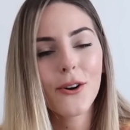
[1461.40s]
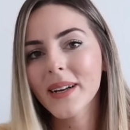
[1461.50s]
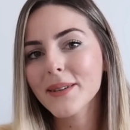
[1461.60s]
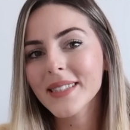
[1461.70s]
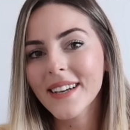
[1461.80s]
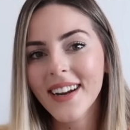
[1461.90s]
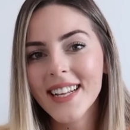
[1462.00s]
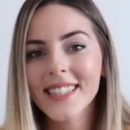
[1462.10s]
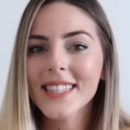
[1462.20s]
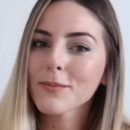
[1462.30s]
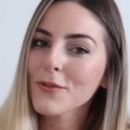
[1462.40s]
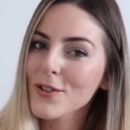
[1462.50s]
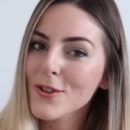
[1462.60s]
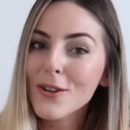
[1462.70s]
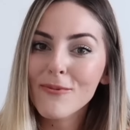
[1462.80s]
Umarım seversiniz. Bu
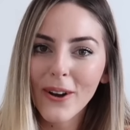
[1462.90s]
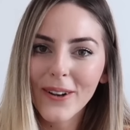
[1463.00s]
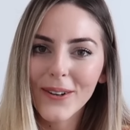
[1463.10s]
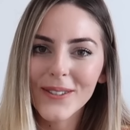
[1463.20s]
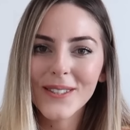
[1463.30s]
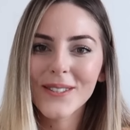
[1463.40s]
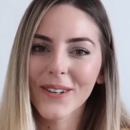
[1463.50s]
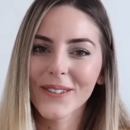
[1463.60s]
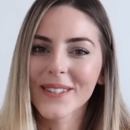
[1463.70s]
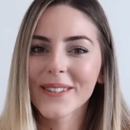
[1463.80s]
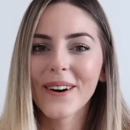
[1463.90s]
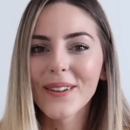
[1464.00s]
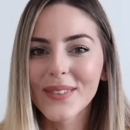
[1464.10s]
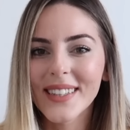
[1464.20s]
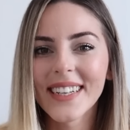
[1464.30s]
videoda böyle olsun. Çok uzun
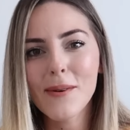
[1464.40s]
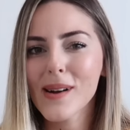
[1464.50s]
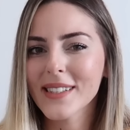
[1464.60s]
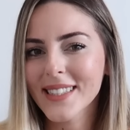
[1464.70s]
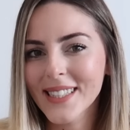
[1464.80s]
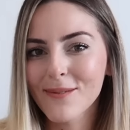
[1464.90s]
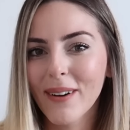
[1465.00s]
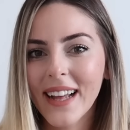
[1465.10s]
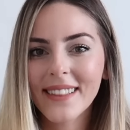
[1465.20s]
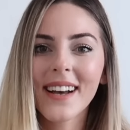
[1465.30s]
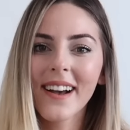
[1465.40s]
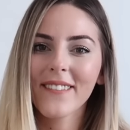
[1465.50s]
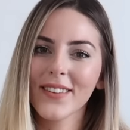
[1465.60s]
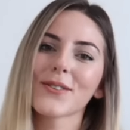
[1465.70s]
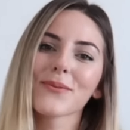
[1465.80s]
olmadı ama bence sıkmadan da
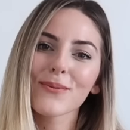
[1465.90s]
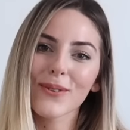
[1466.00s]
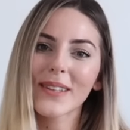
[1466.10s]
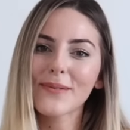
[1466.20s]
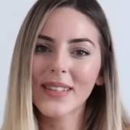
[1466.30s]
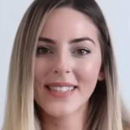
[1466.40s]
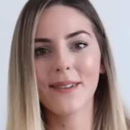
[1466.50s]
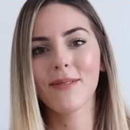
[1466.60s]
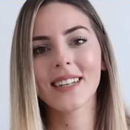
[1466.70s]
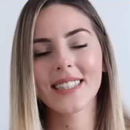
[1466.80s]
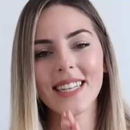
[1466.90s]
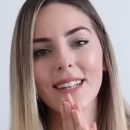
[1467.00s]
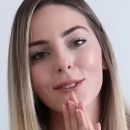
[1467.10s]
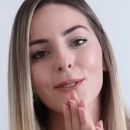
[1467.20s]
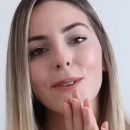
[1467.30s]
videomuzu burada bitirebiliriz
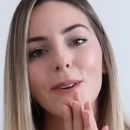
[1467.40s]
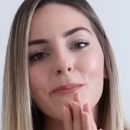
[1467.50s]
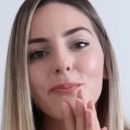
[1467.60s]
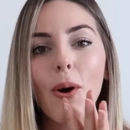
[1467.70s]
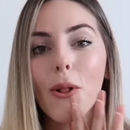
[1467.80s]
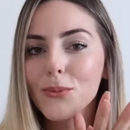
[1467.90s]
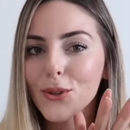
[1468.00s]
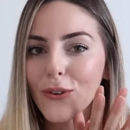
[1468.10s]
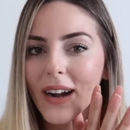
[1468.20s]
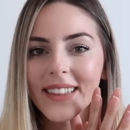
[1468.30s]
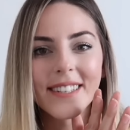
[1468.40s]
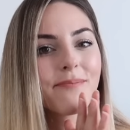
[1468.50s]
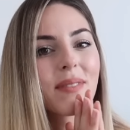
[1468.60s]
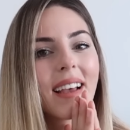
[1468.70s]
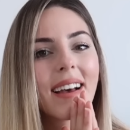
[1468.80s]
diye düşünüyorum. Bol
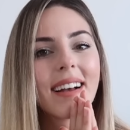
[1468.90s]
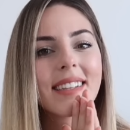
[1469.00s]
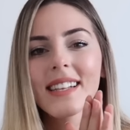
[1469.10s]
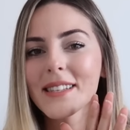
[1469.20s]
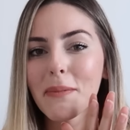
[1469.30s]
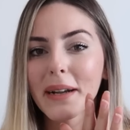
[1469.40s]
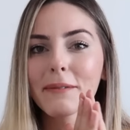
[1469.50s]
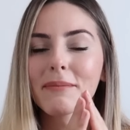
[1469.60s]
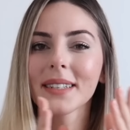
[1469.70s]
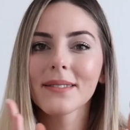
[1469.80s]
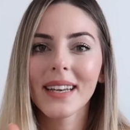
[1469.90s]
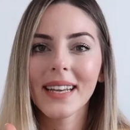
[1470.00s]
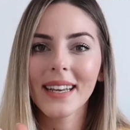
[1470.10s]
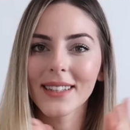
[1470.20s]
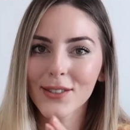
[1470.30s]
mutfaklı, e, cilt bakımı bakımlı
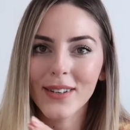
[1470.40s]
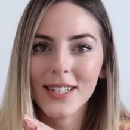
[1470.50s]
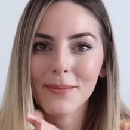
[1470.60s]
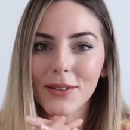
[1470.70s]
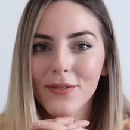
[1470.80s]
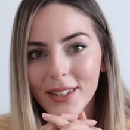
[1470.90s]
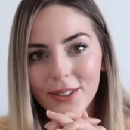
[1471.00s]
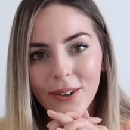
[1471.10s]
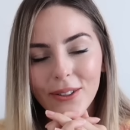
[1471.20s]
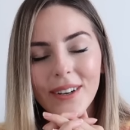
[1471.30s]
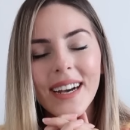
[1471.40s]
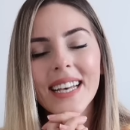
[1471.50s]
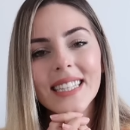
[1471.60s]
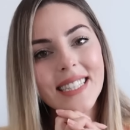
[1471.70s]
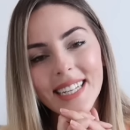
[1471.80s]
ve alışverişli bir video oldu.
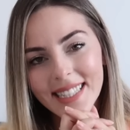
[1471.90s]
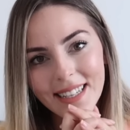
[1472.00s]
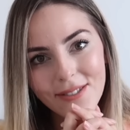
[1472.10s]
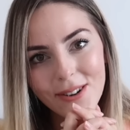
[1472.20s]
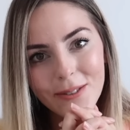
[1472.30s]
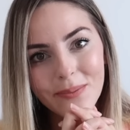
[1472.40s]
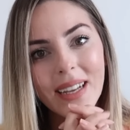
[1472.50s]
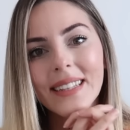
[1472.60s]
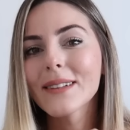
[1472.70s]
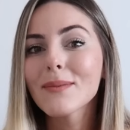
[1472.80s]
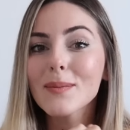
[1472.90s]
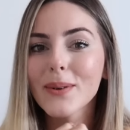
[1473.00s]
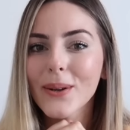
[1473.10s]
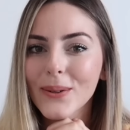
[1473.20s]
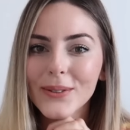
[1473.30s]
Sizleri seviyorum. Kanalıma
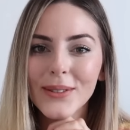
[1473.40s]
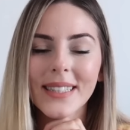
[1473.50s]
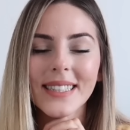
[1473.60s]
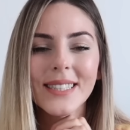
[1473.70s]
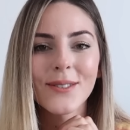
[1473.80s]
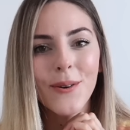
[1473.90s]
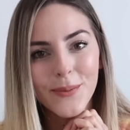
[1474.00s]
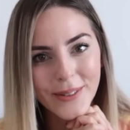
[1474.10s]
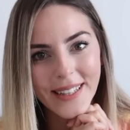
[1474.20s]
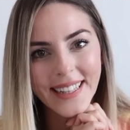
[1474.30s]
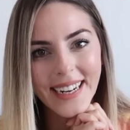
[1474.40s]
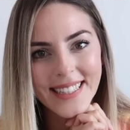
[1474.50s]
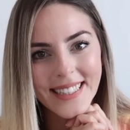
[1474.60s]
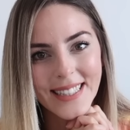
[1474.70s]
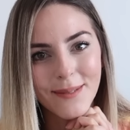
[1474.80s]
abone olursanız çok mutlu
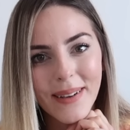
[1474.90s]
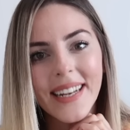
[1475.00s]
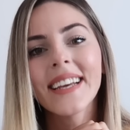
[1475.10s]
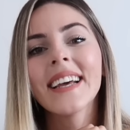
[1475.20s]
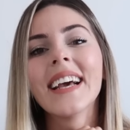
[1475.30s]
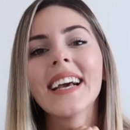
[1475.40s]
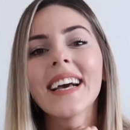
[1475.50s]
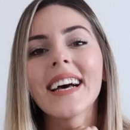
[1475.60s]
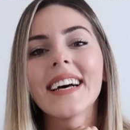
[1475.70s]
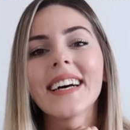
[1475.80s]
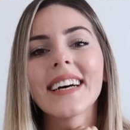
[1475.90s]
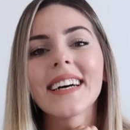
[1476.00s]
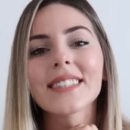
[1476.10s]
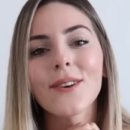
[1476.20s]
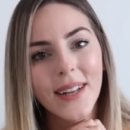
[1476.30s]
edersiniz beni.
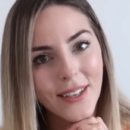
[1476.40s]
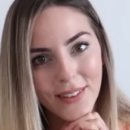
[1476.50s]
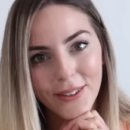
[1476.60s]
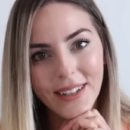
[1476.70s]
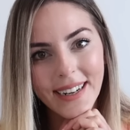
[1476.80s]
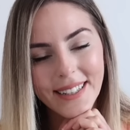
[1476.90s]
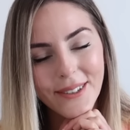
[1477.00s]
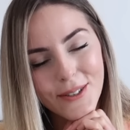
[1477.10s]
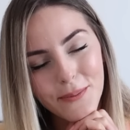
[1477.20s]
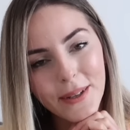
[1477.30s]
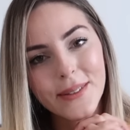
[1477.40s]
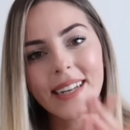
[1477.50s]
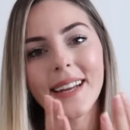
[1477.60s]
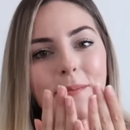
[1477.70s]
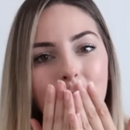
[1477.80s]
Ee, sonraki videolarda görüşmek
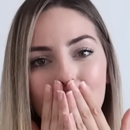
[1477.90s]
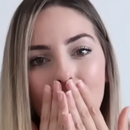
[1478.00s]
üzere.